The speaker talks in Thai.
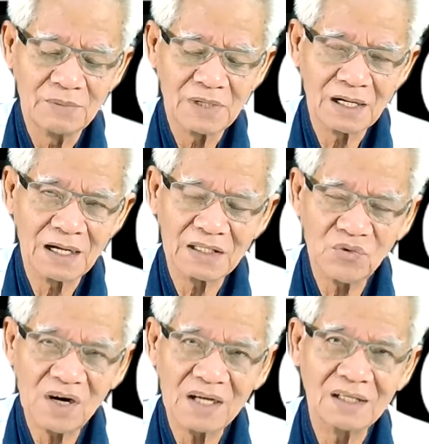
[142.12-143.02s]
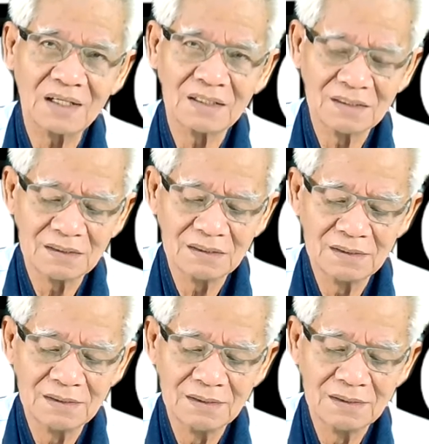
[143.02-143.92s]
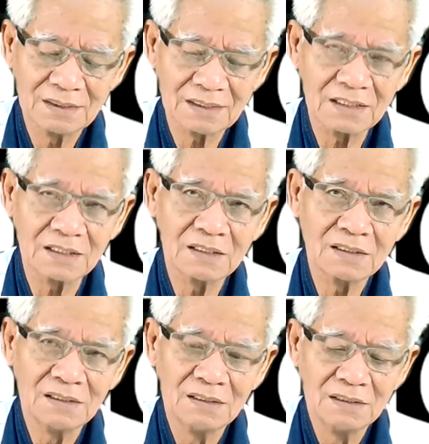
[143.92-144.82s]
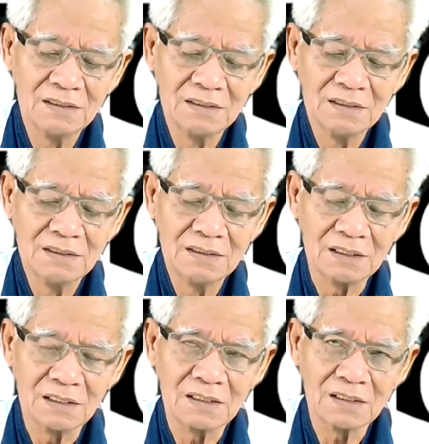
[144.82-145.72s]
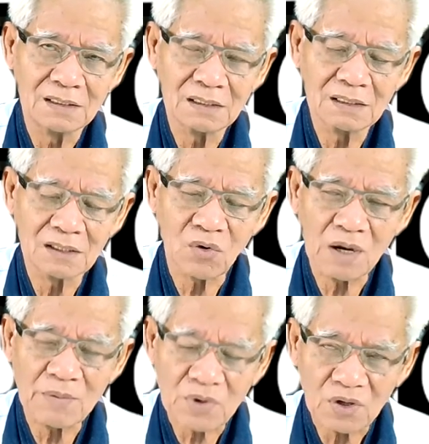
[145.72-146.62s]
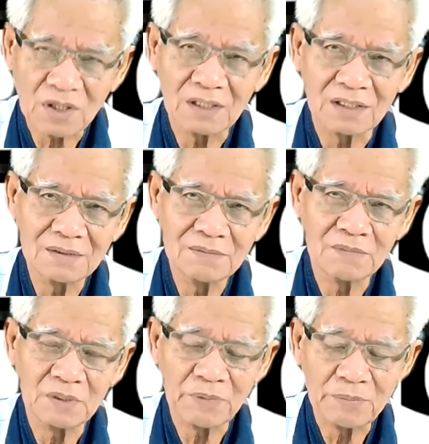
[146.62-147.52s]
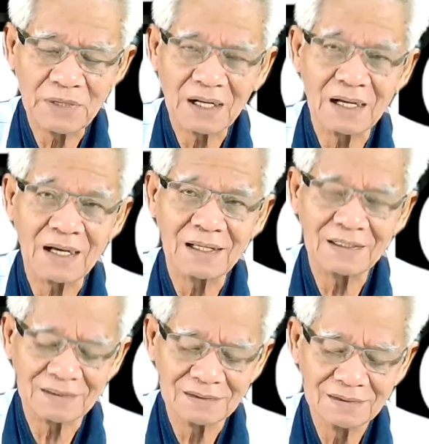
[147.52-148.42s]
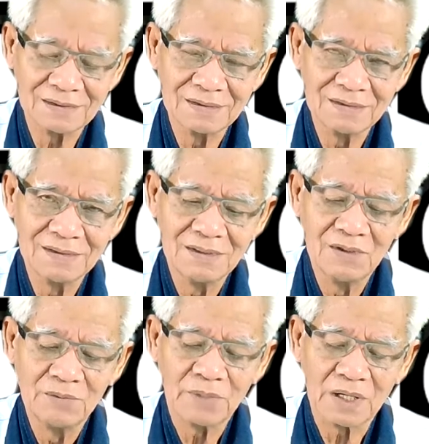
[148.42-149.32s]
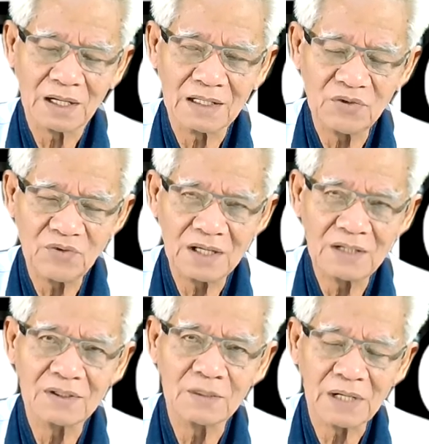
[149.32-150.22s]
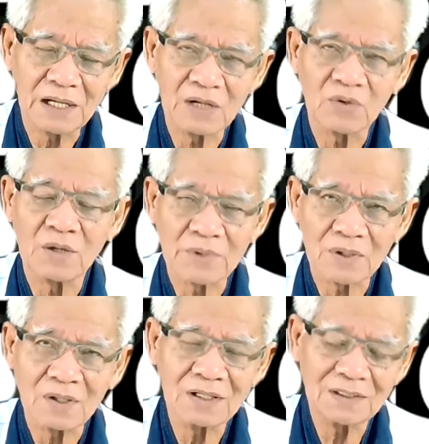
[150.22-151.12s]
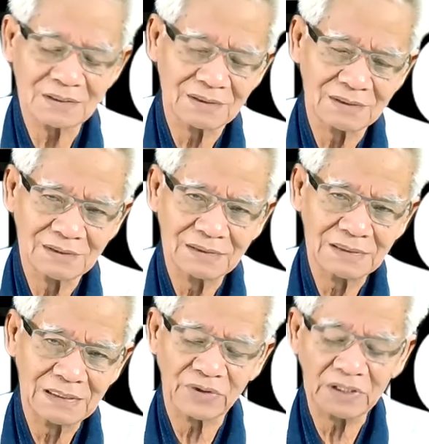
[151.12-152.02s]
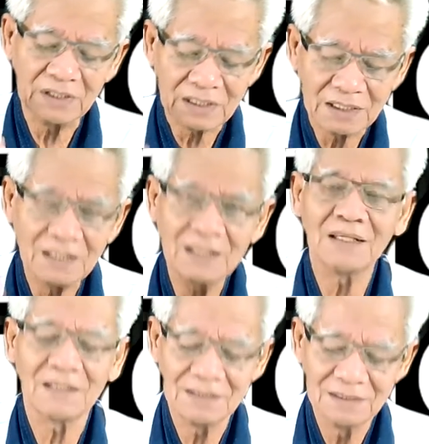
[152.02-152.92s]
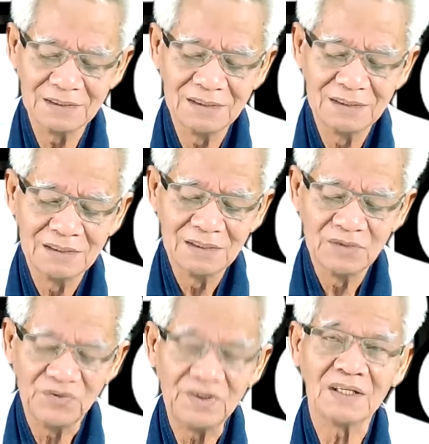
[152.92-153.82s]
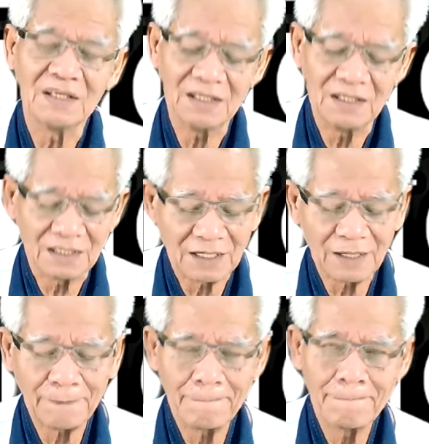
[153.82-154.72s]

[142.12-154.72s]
พลังงานที่ว่าเนี้ยก็คืออความร้อนมันเป็นพลังงาน พลังงานที่ว่านี้ก็คือพลังงานความร้อนเราคิดอย่างนี้ วิธีคิดนะครับ